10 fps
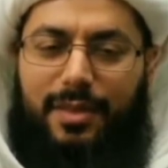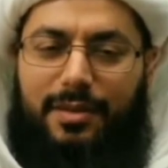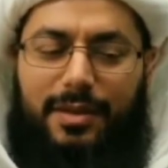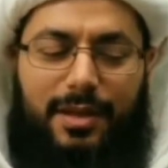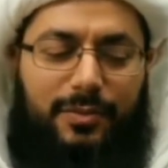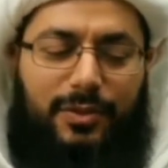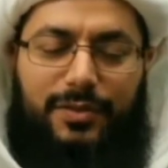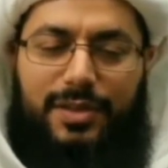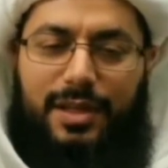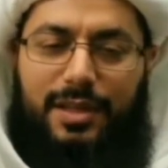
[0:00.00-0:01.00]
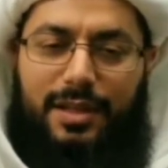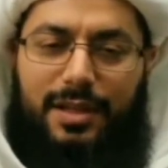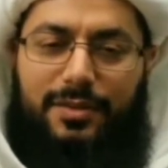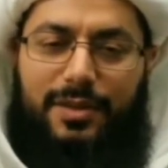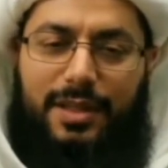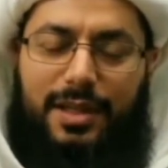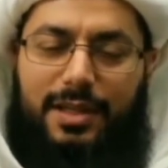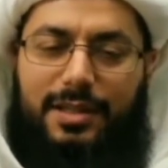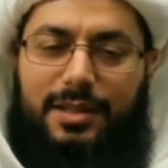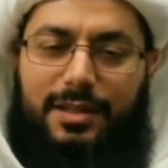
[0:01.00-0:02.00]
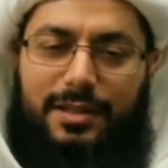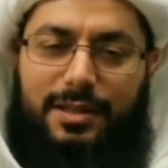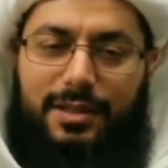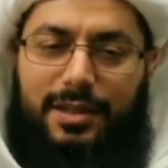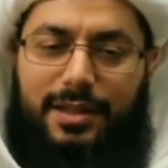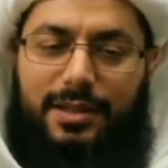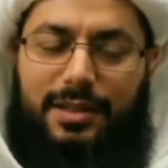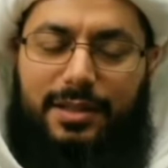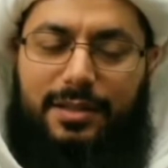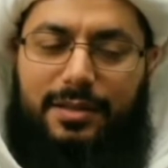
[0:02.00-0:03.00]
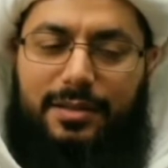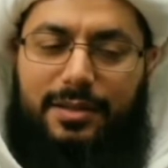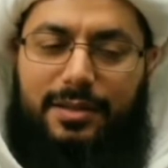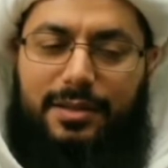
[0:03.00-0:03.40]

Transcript: يعني مو نفس هذه الان فكانت ال يعني ال